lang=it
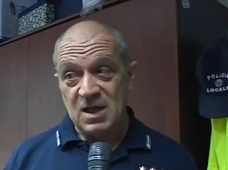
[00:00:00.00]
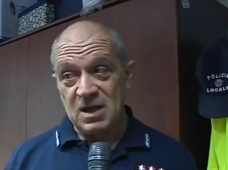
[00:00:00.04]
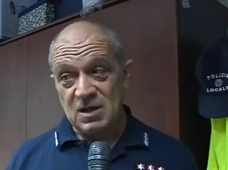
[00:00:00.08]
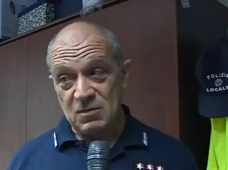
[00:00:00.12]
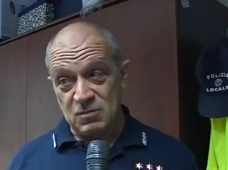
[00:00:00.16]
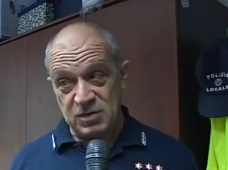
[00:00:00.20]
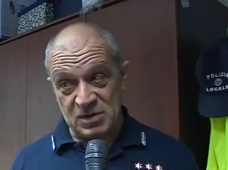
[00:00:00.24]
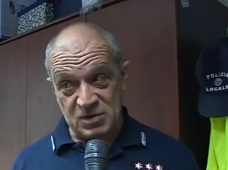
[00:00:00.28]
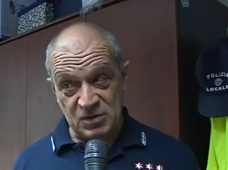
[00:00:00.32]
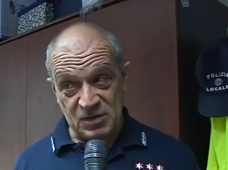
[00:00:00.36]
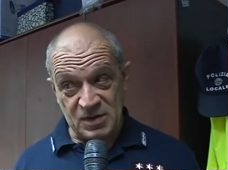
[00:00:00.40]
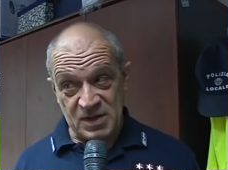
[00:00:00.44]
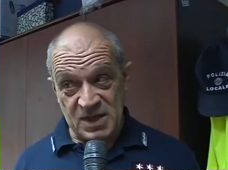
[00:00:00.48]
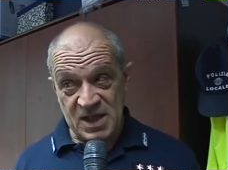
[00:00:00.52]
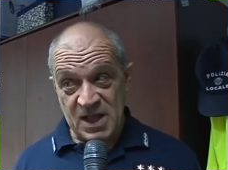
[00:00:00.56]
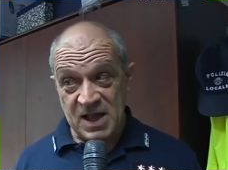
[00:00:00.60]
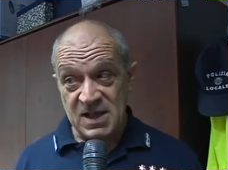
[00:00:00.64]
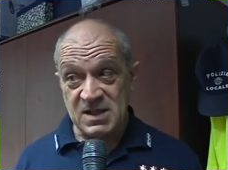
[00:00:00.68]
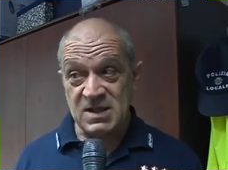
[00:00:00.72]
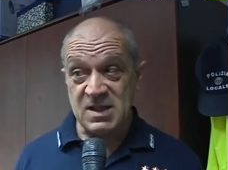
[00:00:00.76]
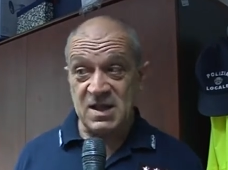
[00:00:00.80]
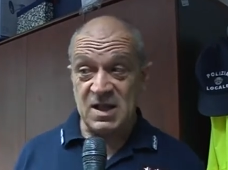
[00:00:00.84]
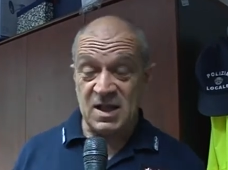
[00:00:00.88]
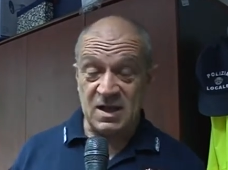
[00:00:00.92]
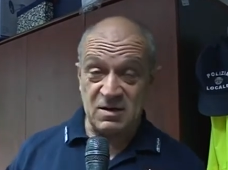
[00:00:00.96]
quattro
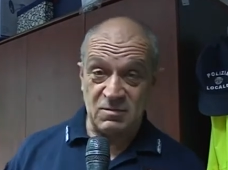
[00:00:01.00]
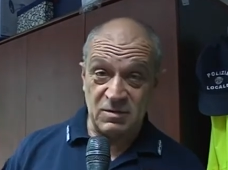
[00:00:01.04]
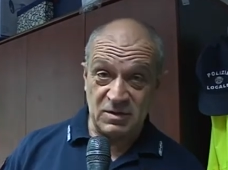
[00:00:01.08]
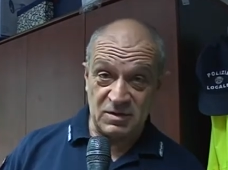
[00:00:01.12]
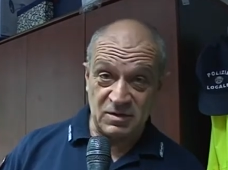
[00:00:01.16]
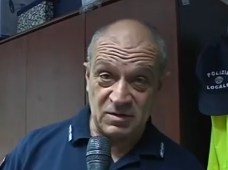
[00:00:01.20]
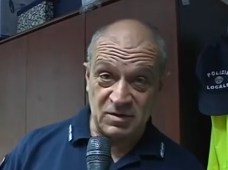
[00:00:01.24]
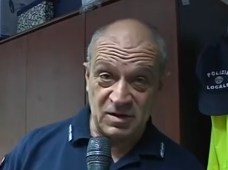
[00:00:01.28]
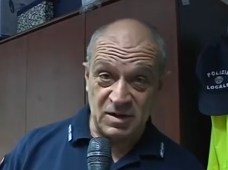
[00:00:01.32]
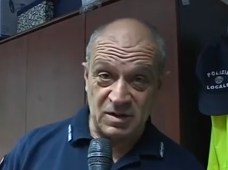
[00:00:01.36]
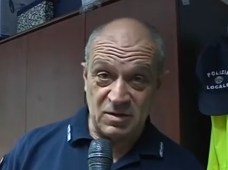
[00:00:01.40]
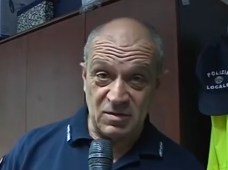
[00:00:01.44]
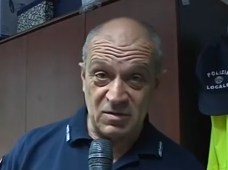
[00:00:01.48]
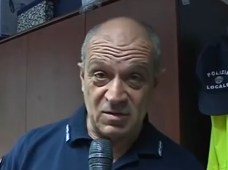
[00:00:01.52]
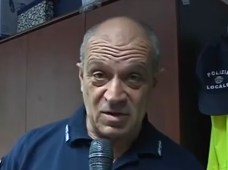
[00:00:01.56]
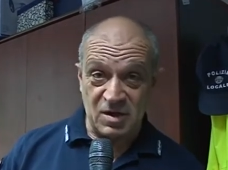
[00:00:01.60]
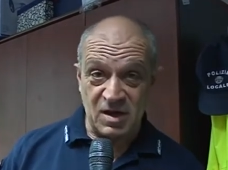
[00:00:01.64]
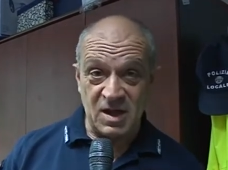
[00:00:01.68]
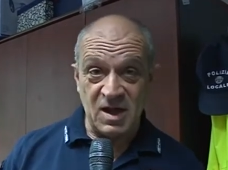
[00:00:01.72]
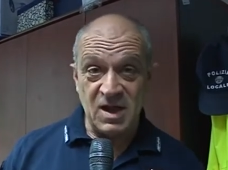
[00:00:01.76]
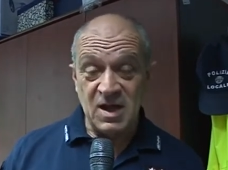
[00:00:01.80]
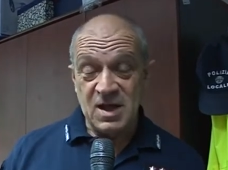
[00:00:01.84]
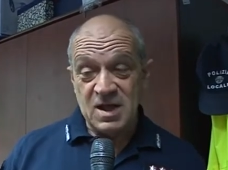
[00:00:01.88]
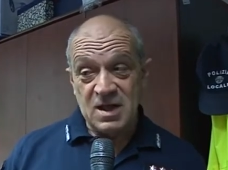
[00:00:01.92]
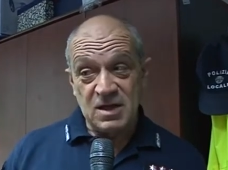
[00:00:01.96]
andate e quattro
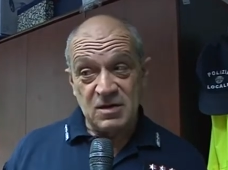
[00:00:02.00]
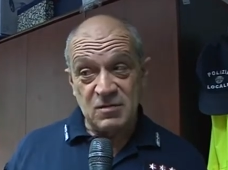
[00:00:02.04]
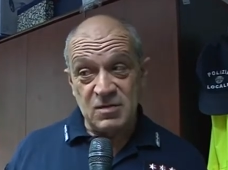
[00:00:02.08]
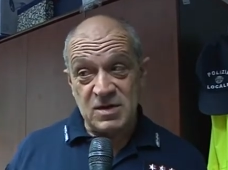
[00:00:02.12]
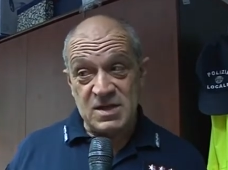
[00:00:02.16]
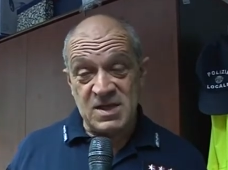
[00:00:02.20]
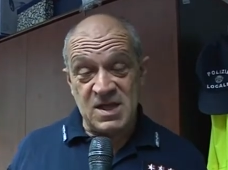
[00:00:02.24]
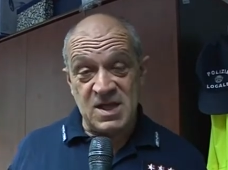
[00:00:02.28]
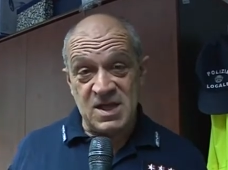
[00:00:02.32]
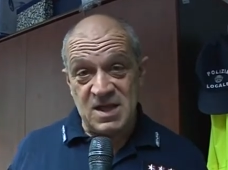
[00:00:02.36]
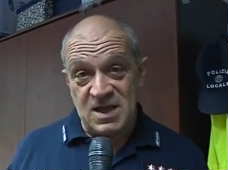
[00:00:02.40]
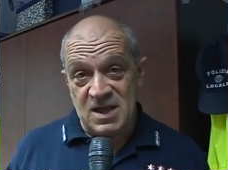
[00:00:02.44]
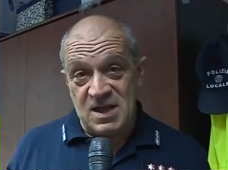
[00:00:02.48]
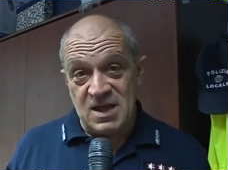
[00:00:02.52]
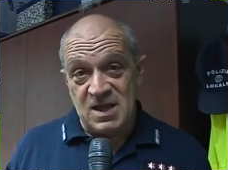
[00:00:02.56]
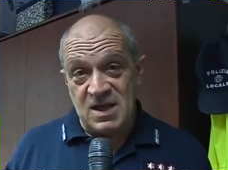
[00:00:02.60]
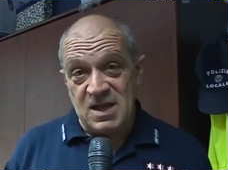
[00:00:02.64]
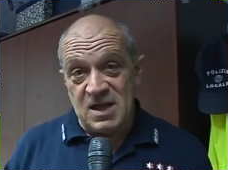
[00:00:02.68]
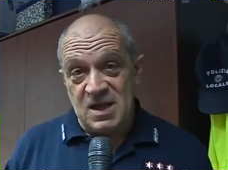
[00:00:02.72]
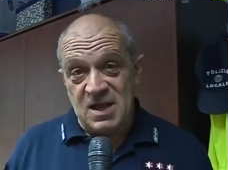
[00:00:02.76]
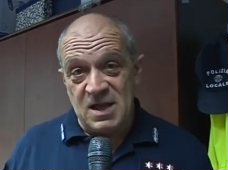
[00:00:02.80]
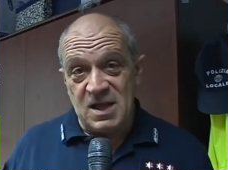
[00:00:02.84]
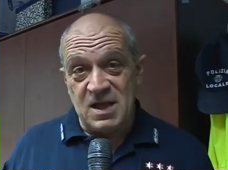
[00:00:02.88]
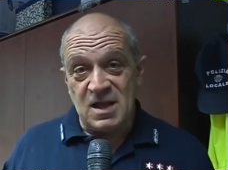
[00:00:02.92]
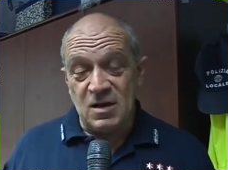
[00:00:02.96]
ritorni, quindi
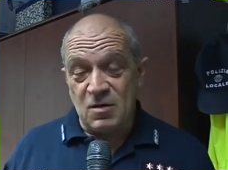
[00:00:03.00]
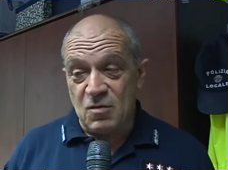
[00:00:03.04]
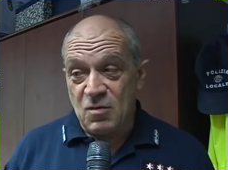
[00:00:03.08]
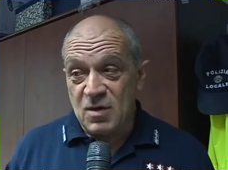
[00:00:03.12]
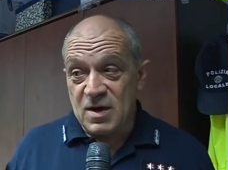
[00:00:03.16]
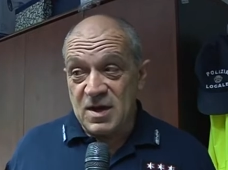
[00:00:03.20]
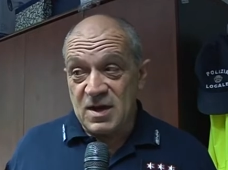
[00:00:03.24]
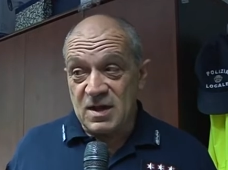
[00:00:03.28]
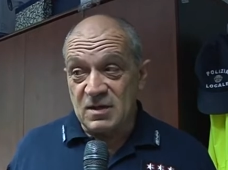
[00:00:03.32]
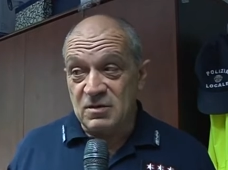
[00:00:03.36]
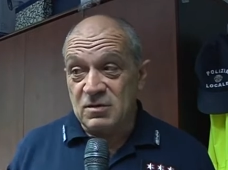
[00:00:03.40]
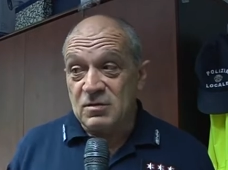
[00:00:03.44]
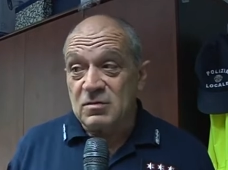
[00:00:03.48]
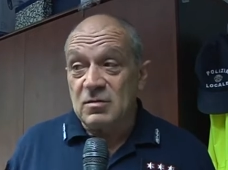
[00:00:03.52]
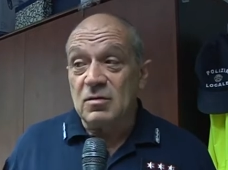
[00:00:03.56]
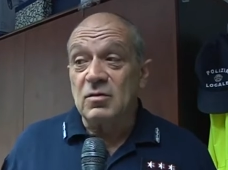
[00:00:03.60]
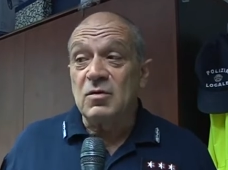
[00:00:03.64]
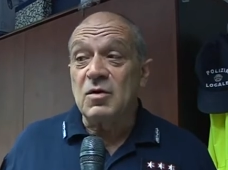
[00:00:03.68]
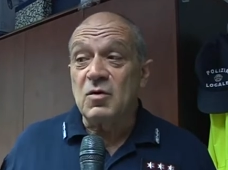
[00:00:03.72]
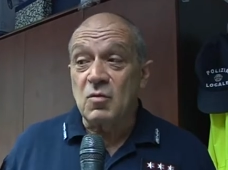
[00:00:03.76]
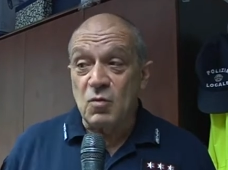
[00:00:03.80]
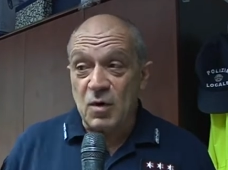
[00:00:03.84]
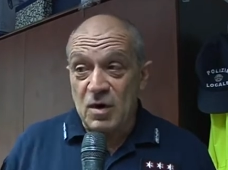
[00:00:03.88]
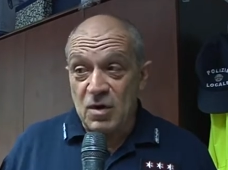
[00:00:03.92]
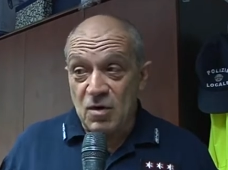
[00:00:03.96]
eh, in, quelle,
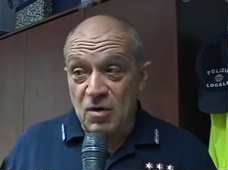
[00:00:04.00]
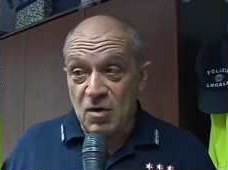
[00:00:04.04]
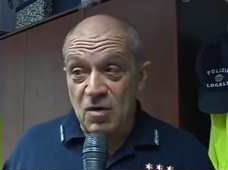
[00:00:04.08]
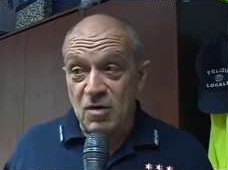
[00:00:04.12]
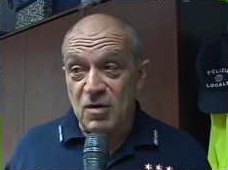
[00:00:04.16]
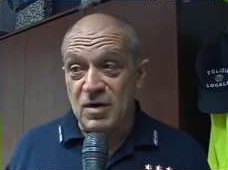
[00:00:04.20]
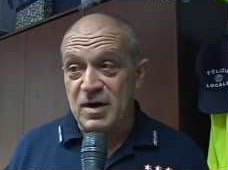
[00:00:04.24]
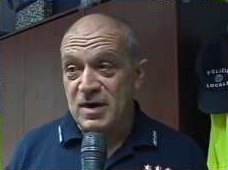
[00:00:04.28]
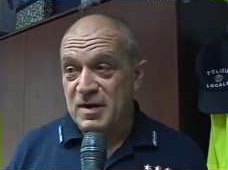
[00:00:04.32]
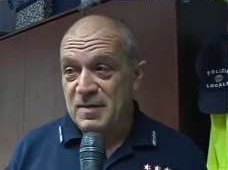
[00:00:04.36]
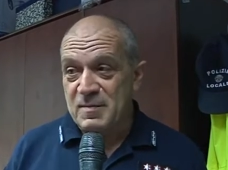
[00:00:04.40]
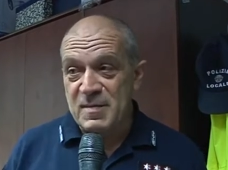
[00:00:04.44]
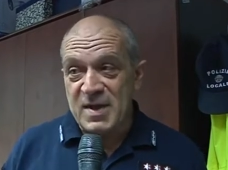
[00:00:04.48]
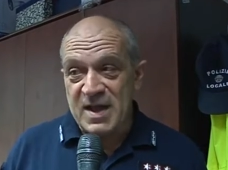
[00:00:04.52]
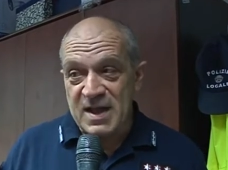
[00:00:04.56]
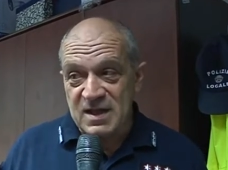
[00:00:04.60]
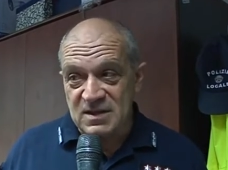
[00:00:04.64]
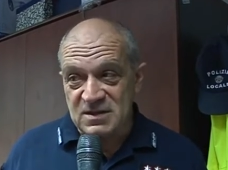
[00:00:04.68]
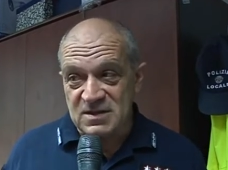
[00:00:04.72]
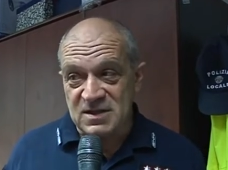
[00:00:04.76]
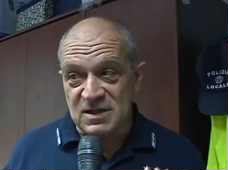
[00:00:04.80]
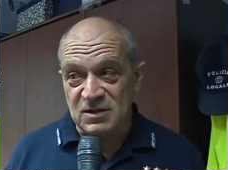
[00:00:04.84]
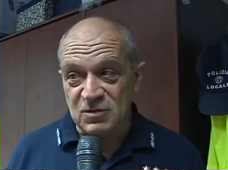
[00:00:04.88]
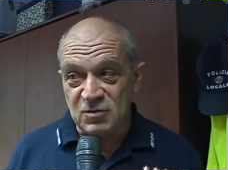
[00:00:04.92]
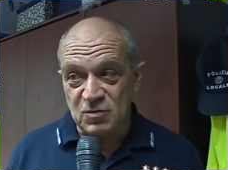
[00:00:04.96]
in quell'ora e
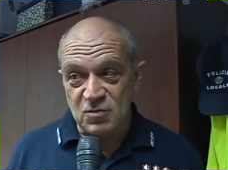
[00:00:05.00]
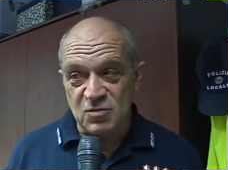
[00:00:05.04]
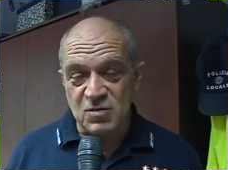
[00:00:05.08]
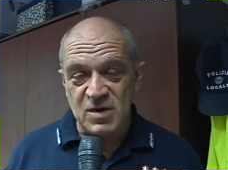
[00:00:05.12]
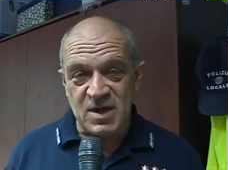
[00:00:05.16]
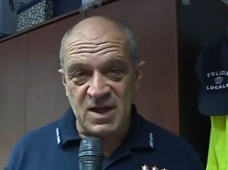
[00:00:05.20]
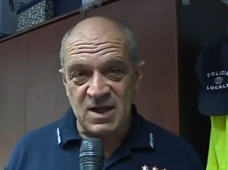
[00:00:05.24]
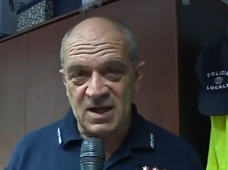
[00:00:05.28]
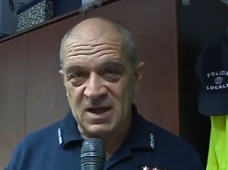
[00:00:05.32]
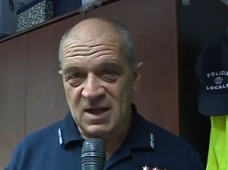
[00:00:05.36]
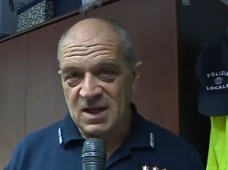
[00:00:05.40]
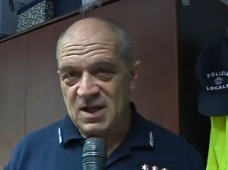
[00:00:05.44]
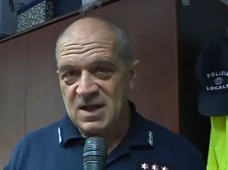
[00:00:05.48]
mezza, due,